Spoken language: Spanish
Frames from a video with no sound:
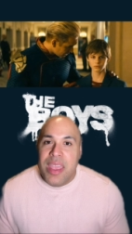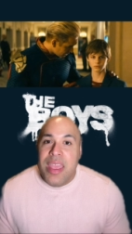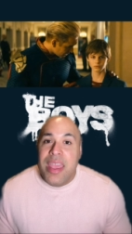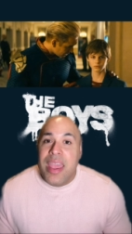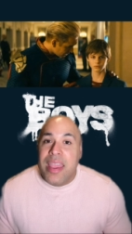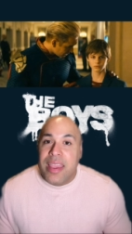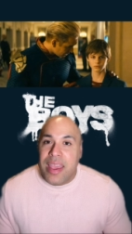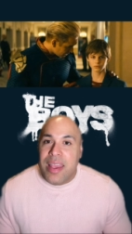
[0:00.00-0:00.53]

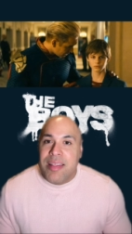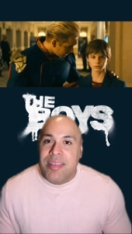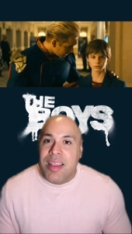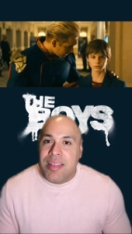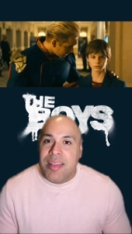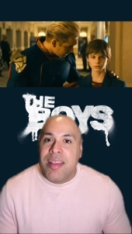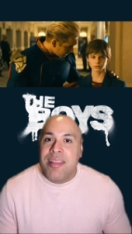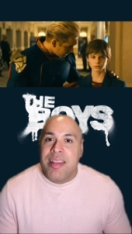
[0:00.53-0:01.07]
En
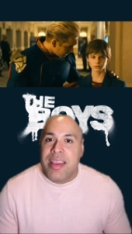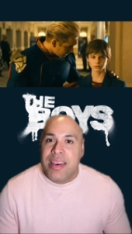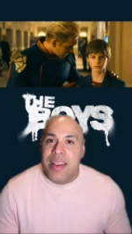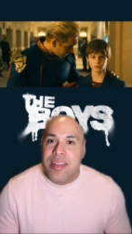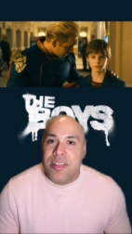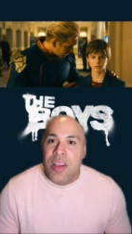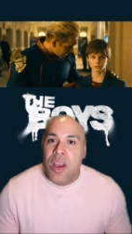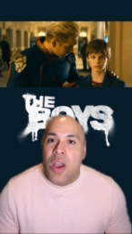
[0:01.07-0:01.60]
estas
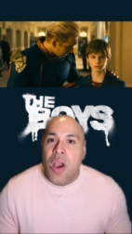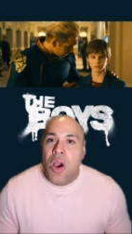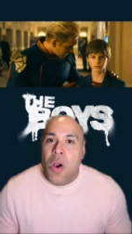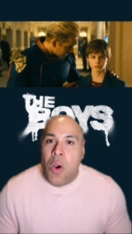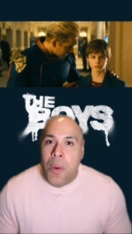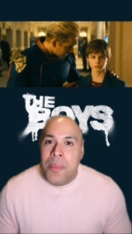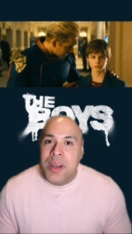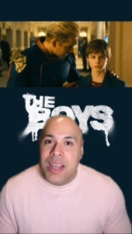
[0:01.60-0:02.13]
escenas,
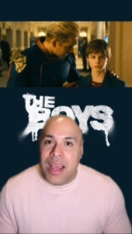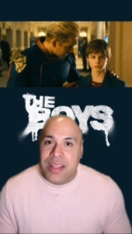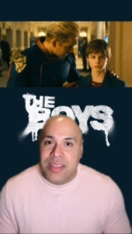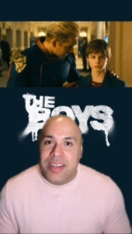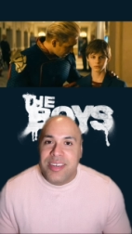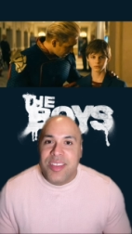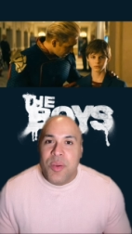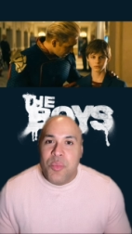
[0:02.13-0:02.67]

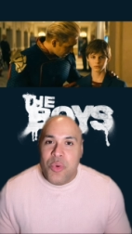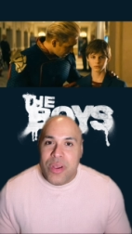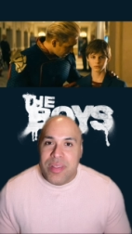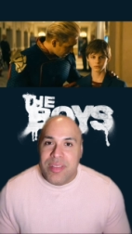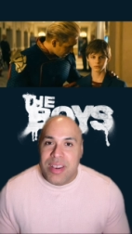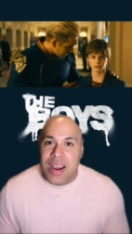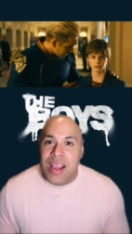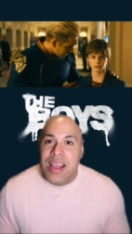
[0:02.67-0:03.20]
Homelander
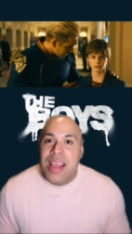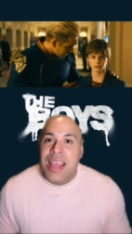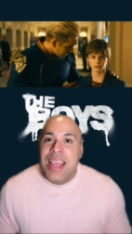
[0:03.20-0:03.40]
demuestra